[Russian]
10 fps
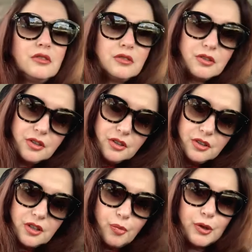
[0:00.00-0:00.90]

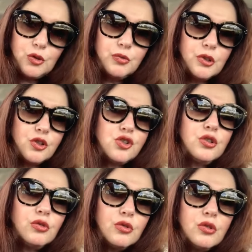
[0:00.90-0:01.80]
я подумала,
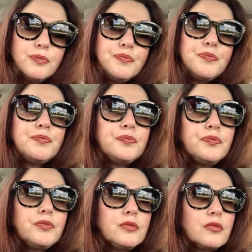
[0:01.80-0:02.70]
что,
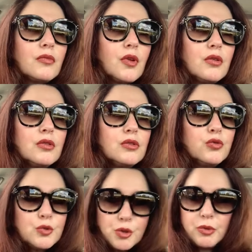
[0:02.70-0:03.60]
ну,
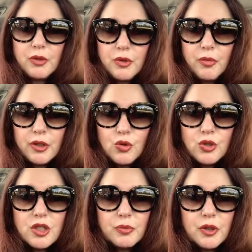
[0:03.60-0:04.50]
в общем, это мне
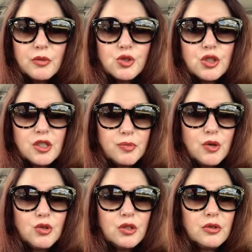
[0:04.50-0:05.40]
подходит, потому что я
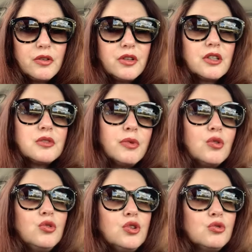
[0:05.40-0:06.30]
спокойно, наверное,
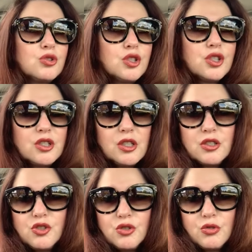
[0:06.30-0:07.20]
смогу не кушать
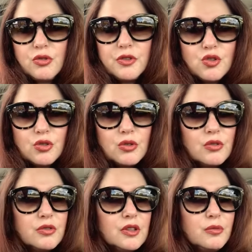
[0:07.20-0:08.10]
16 часов, ничего
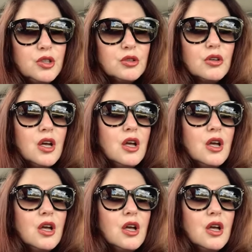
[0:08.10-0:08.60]
такого в этом нету.